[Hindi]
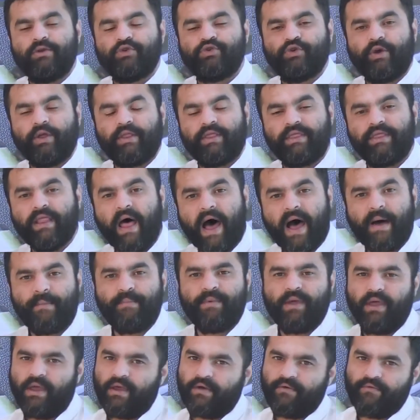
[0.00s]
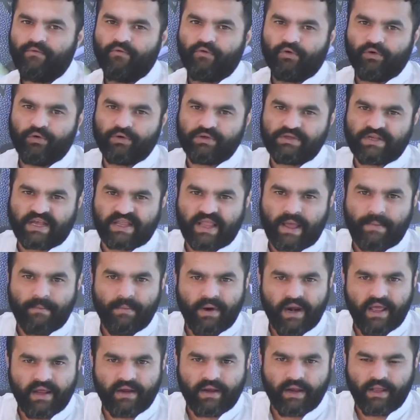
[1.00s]
जो है दाम है वो ज़्यादा
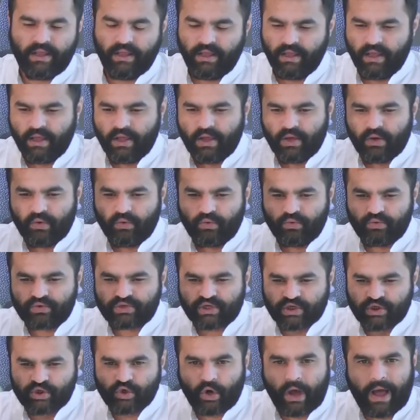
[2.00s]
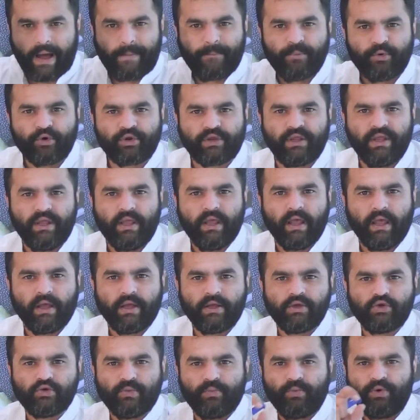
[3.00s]
बढ़े नहीं उसकी जो आपूर्ति
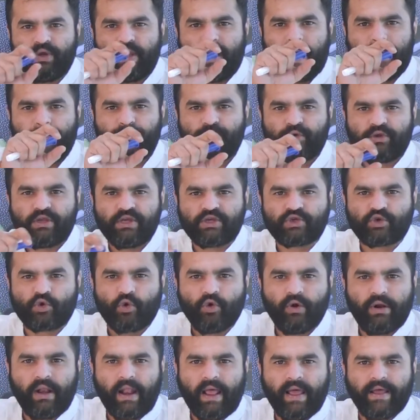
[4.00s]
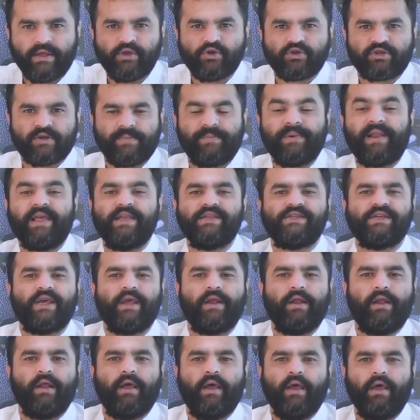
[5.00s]
है जो पूरी आपूर्ति श्रृंखला है जो सप्लाई
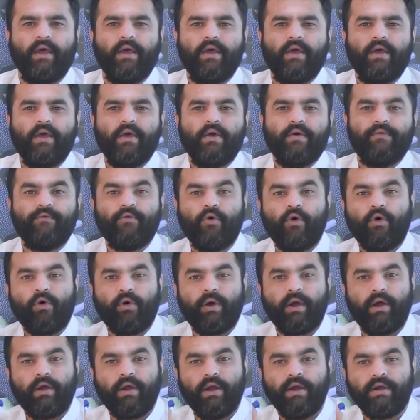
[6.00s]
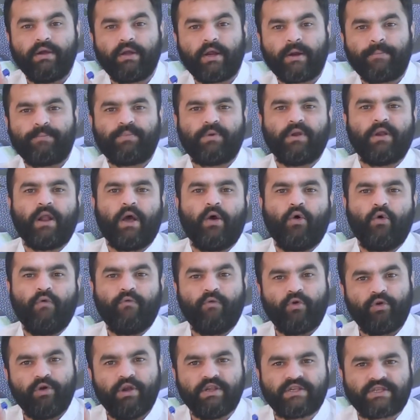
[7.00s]
चेन है वो इंटरप्ट ना हो
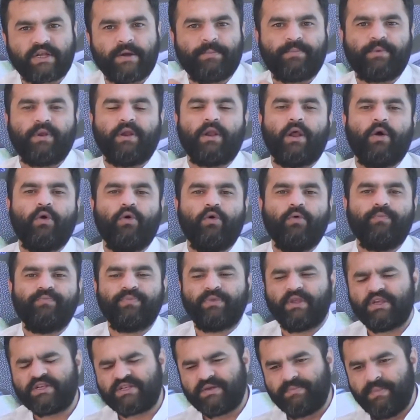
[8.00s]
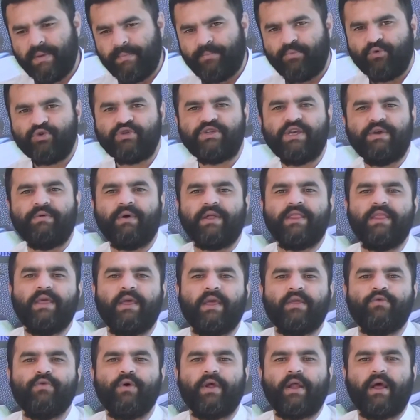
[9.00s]
वो डिसरप्ट ना हो किसी भी पूंजीवादी
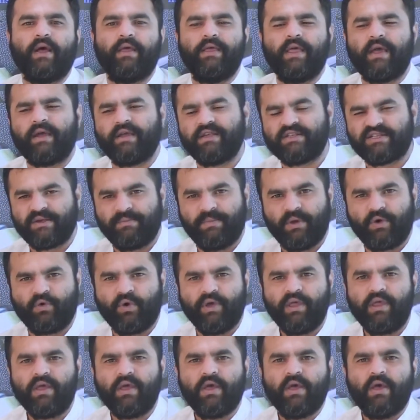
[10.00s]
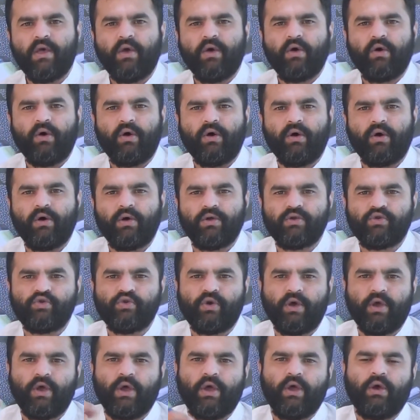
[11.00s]
के द्वारा या किसी भी कोई
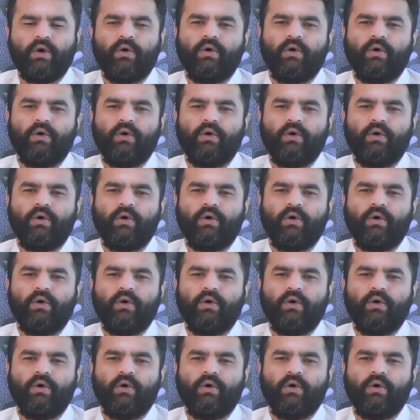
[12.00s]
जो है